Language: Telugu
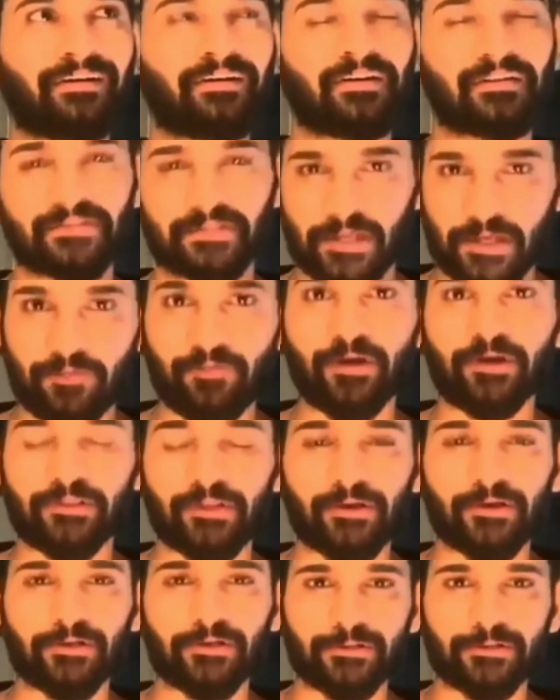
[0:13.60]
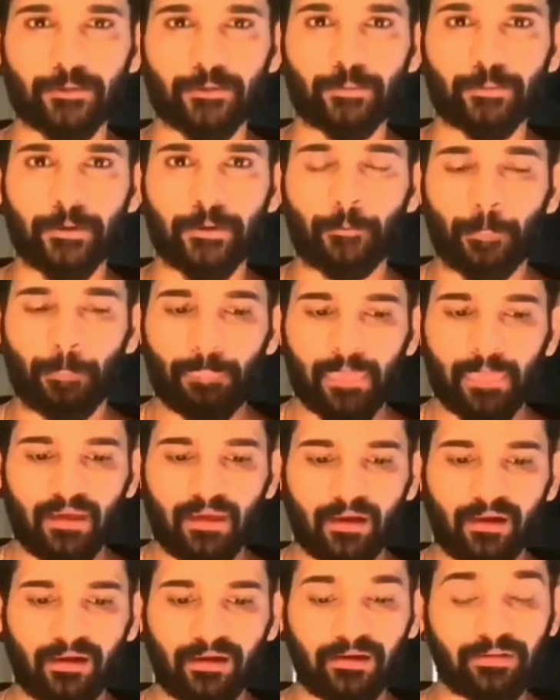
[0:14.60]
నేను సేవ్ అవుతానని చెప్పి
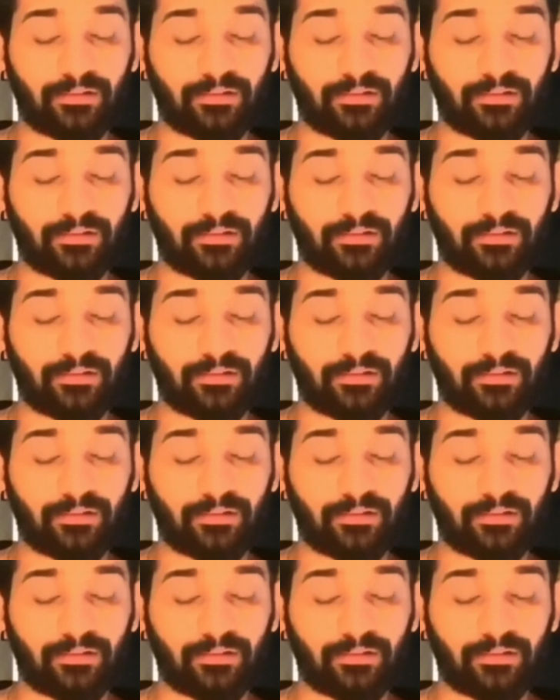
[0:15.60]
uh,